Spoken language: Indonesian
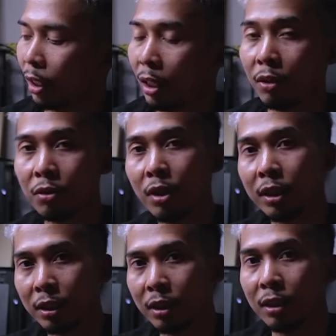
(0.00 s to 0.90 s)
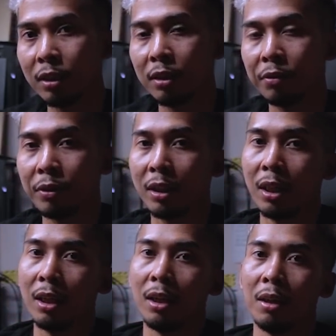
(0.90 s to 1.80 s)
Kalau gua sih
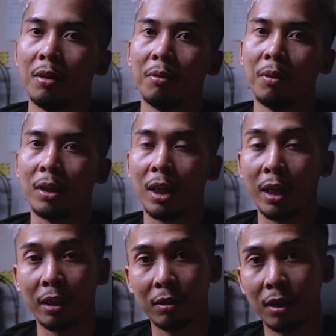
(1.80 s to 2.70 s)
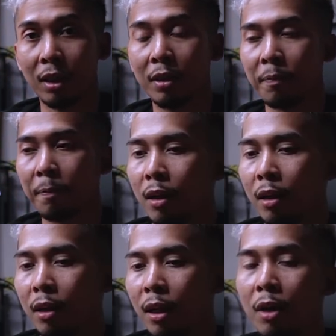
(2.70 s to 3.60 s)
tipikal orang kayak gua,
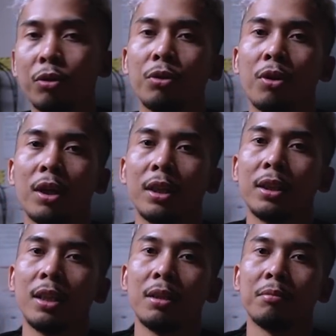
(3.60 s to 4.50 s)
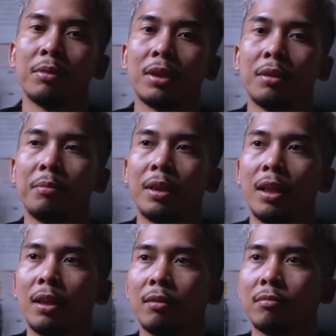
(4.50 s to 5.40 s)
eh, aku tuh orangnya bisa
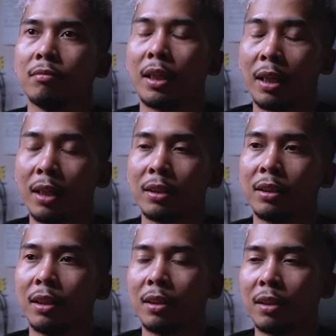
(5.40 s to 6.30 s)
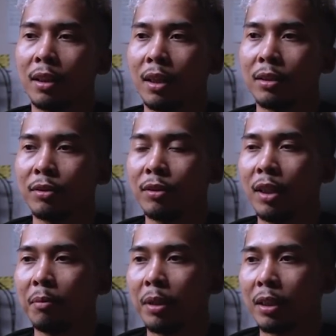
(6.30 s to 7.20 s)
dibilang keras ya, keras tuh
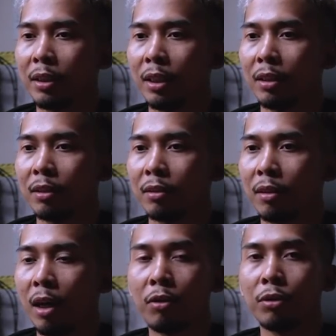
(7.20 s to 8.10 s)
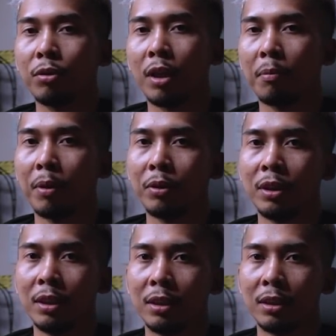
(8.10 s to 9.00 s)
dalam artian aku tuh nggak mau
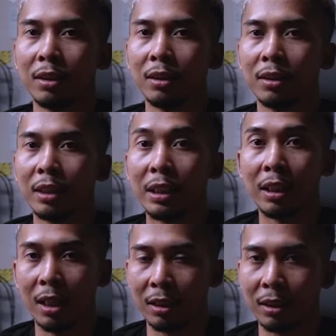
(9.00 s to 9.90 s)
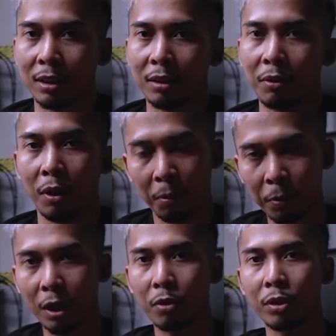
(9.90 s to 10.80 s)
ditindas
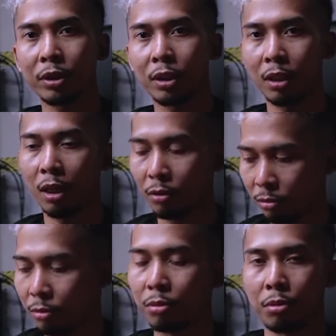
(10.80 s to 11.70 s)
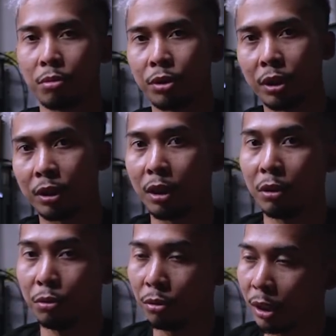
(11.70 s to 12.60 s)
walaupun aku kecil aku kurus kecil
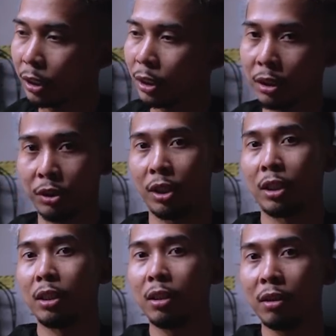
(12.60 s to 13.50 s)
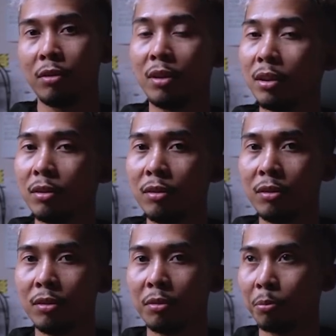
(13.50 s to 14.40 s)
dulu kecil segini gua
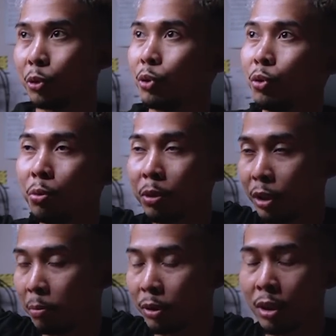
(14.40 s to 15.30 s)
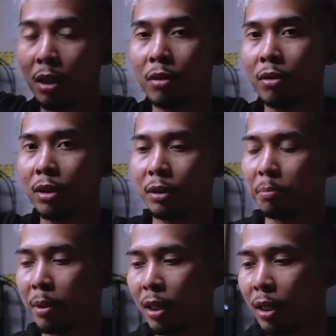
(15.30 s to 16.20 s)
dulu musuhku besar besar orang
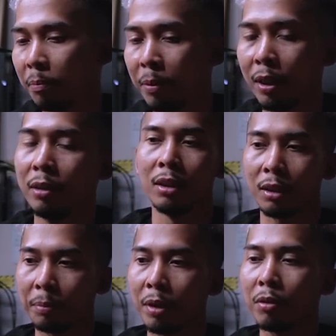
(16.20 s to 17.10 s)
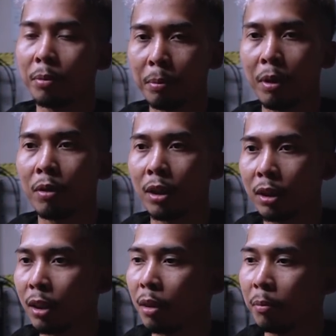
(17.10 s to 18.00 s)
Jepang apa tapi aku memang
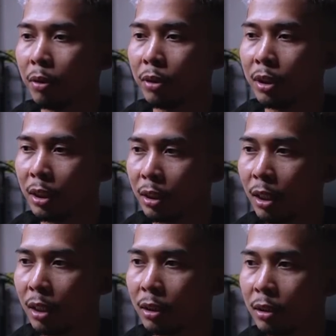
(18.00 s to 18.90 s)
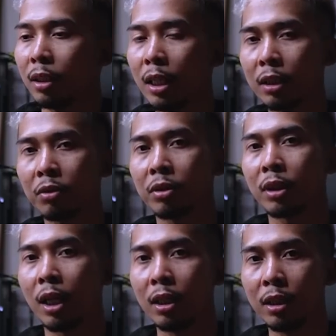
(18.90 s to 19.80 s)
orangnya nggak mau ditindas dan
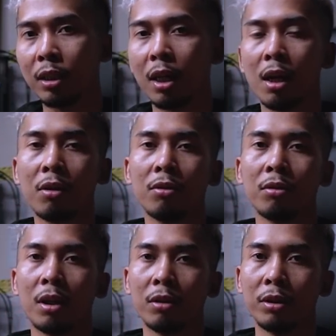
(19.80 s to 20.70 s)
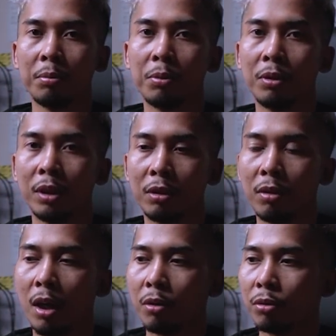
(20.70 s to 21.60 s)
sekali aku kalau dibully
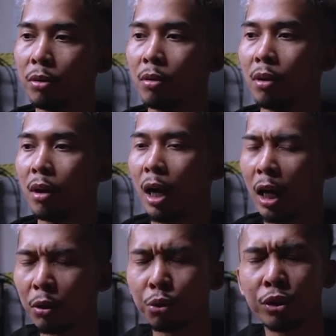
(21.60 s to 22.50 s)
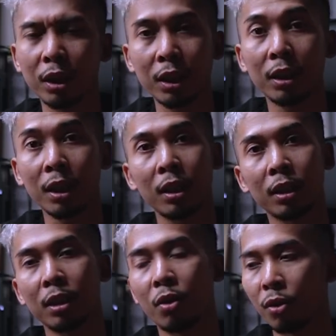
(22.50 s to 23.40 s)
tuh aku tuh harus cerita
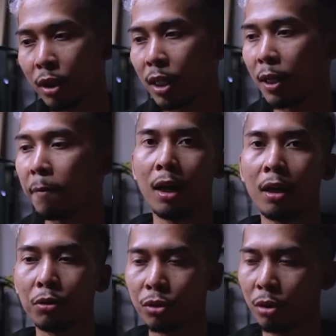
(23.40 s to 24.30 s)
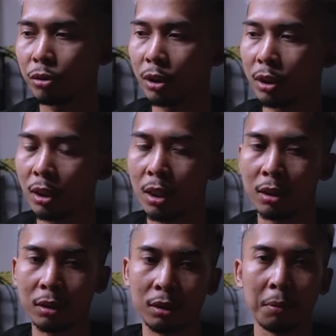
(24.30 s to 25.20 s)
ke orang harus aku
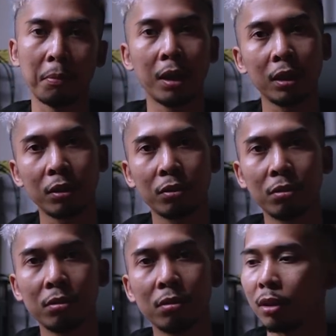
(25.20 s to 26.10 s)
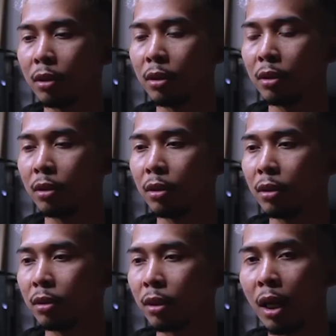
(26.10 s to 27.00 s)
ceritakan ke temanku ke
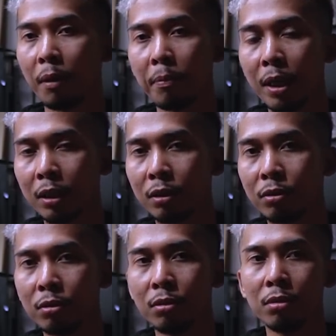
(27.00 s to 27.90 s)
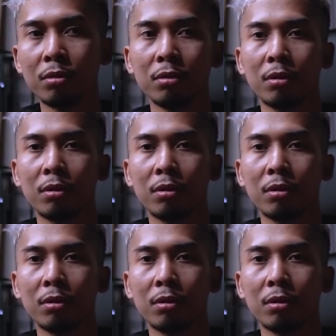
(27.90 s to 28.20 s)
sahabatku